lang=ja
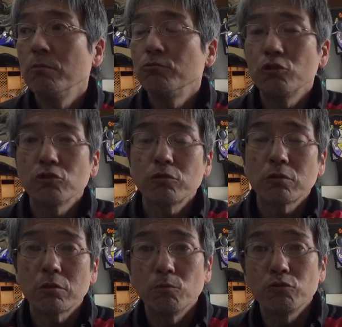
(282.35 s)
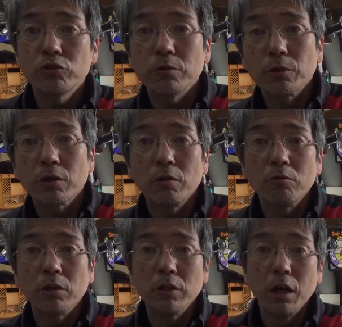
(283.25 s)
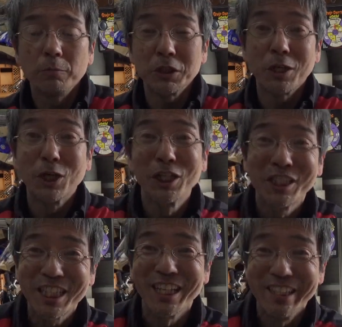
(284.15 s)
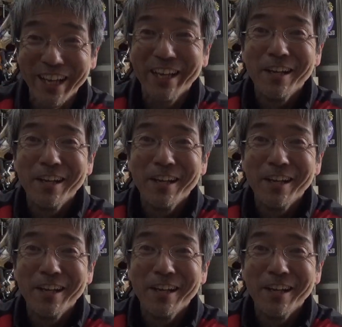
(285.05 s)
売れちゃったからもう1台また買おうかなみたいなこと言ってたんで